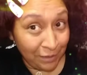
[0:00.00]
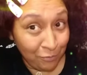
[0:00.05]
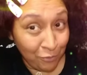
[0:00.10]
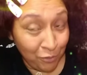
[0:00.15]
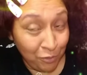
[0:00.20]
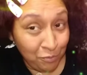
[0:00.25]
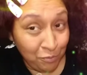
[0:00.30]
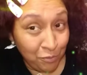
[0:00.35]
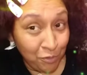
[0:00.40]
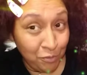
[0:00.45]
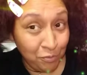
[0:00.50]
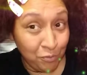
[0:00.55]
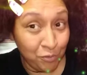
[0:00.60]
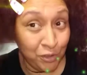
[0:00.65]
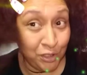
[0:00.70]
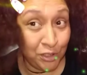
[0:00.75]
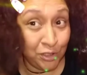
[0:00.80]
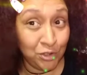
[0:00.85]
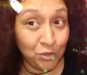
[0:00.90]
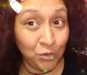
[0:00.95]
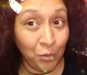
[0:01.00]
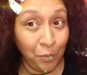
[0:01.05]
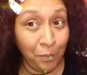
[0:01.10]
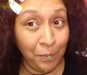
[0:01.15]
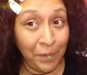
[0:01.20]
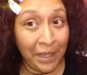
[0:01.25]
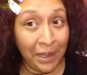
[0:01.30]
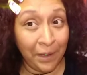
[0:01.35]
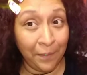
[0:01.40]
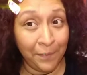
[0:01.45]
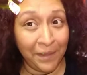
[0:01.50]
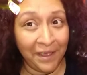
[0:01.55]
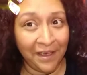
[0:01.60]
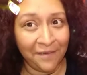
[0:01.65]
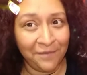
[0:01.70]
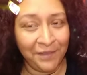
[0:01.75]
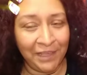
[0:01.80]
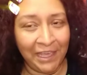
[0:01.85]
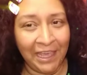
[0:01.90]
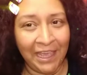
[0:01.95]
que muy, muy, muy, súper
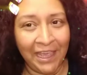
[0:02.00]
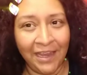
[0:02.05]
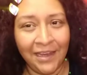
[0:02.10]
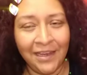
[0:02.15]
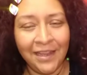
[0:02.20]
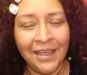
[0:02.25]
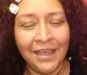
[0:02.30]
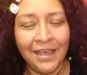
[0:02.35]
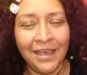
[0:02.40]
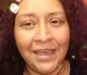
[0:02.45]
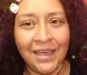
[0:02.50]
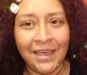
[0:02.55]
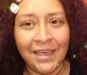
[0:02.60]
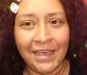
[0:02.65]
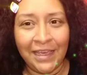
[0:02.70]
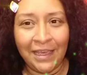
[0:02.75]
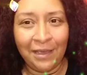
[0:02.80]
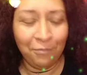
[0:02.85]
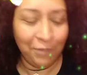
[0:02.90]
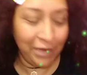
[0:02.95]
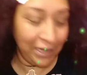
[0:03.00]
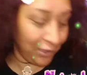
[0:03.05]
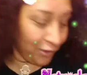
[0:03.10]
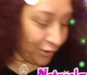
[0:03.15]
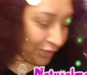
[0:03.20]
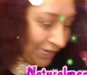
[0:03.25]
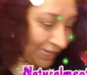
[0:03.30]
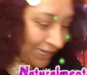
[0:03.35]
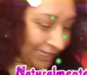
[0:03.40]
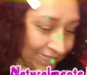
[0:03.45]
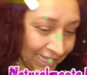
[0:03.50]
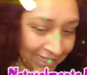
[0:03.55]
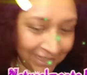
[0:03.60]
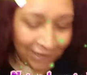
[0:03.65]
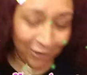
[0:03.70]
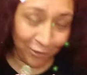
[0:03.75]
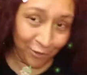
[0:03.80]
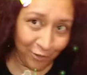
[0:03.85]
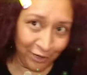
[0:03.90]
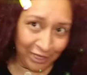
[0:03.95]
mega bien. Y bueno, el día
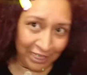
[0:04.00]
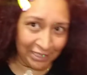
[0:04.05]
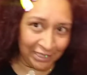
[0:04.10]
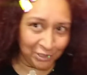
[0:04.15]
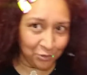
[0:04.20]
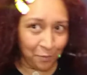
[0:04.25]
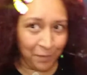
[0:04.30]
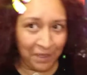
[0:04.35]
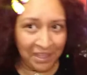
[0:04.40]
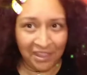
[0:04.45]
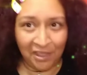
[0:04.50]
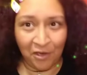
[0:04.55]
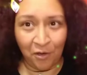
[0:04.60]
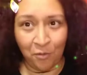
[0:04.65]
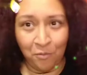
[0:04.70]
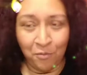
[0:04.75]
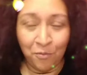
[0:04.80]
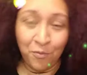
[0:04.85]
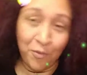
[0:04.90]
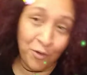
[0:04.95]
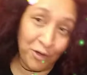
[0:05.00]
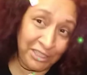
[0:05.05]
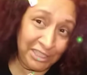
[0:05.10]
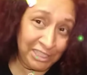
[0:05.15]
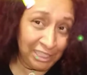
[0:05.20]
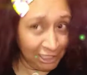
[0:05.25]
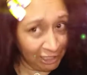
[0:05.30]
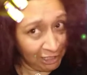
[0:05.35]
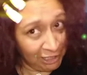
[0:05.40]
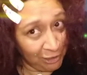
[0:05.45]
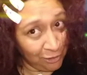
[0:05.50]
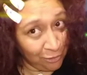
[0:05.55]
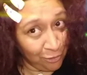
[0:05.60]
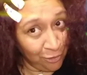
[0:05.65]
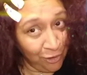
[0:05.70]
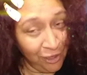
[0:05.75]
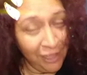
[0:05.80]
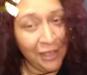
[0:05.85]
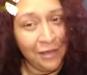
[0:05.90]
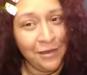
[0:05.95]
de hoy es un video muy
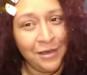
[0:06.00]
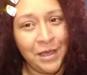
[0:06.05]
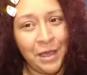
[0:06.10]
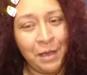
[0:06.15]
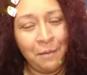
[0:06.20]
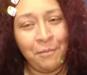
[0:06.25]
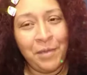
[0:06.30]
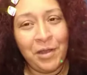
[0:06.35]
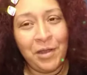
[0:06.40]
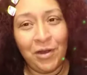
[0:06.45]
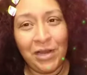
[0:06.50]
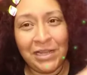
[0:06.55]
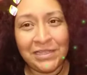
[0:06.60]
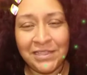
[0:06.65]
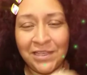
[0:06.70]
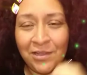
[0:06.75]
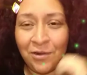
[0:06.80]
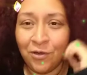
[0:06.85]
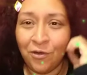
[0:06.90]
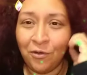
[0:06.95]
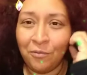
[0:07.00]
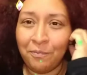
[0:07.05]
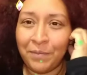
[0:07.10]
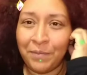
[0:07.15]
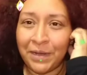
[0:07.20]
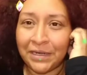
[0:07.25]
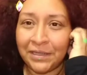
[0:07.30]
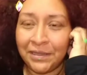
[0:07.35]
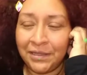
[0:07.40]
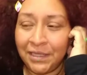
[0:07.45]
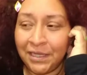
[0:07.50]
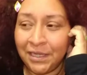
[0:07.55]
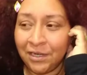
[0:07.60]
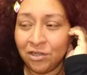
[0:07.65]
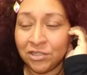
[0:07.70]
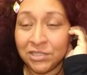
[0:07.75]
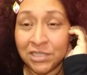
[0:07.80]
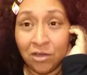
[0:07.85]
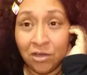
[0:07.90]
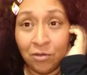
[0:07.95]
chiquito, pero les quiero compartir,
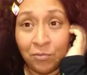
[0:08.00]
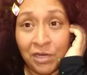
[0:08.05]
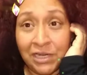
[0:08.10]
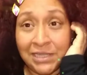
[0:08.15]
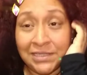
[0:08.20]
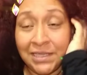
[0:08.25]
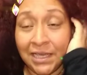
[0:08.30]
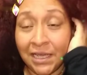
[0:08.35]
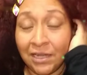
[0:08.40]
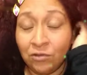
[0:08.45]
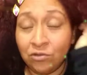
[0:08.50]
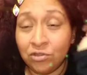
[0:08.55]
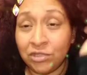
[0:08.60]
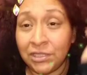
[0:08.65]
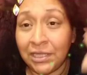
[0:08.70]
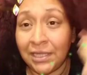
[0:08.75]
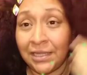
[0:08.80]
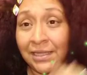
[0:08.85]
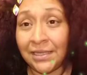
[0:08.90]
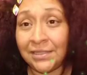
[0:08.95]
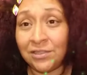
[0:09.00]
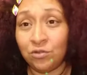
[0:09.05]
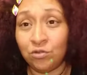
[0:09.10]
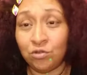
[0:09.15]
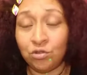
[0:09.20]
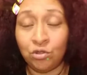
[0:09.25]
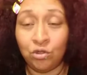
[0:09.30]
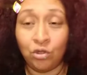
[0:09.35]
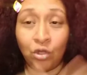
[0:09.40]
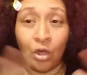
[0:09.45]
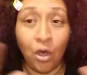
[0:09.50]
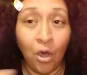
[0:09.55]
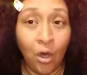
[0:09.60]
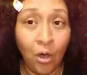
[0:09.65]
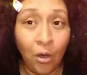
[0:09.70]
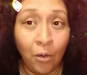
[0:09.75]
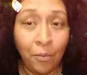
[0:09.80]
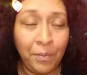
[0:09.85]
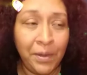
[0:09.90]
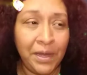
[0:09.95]
no sé cómo les digan ustedes, sus
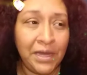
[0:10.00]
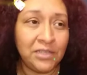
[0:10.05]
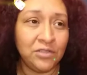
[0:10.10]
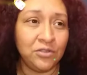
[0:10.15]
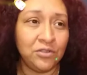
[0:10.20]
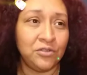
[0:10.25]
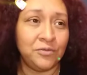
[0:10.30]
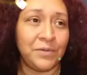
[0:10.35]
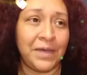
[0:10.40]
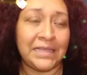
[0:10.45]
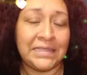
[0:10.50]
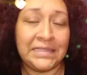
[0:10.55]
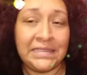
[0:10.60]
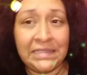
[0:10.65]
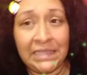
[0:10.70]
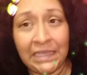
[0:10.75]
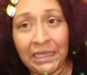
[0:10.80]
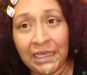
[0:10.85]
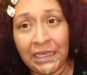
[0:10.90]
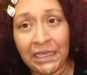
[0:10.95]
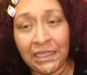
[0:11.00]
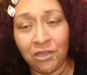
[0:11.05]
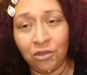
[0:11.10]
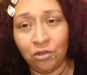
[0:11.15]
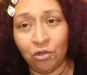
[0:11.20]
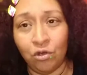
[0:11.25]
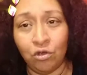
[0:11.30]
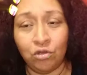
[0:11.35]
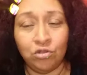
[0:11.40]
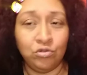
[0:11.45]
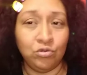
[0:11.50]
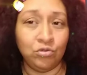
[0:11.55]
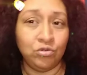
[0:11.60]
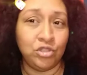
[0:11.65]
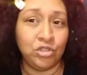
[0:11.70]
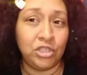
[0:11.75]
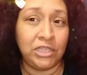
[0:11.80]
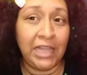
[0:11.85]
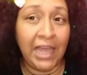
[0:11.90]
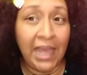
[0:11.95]
toppers, sus vasitos,
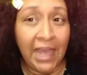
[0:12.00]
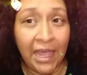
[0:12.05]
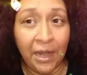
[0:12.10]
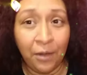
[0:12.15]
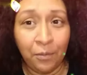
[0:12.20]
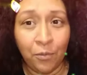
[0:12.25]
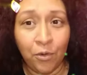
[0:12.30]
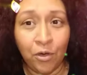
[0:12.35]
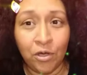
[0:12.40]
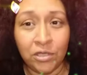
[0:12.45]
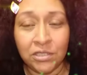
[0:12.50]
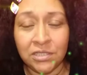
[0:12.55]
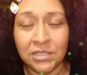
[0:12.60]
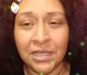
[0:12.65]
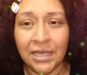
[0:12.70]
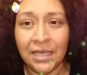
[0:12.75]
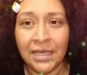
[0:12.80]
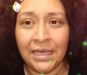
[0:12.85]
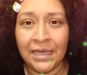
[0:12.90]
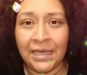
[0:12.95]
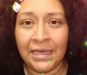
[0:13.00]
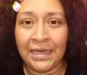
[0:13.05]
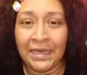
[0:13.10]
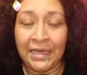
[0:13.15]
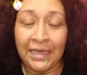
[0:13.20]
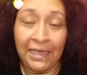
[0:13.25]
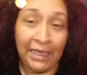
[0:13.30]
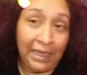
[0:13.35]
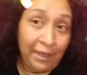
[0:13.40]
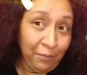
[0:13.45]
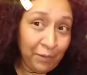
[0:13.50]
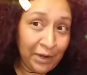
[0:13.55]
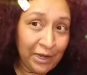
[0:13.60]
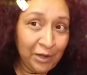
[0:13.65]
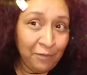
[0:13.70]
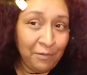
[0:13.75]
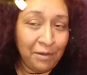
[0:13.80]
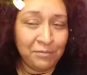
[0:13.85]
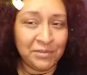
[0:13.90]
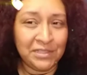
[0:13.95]
sus termos. Y
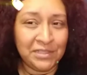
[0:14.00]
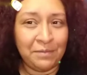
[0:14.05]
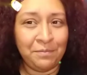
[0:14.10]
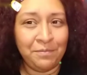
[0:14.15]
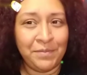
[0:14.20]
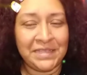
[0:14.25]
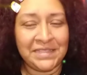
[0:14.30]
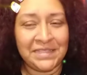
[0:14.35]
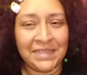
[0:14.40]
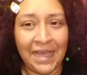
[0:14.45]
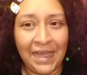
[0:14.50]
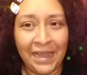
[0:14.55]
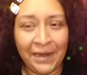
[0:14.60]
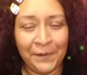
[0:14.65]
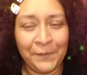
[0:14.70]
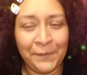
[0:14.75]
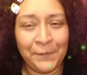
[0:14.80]
bueno, vamos a empezar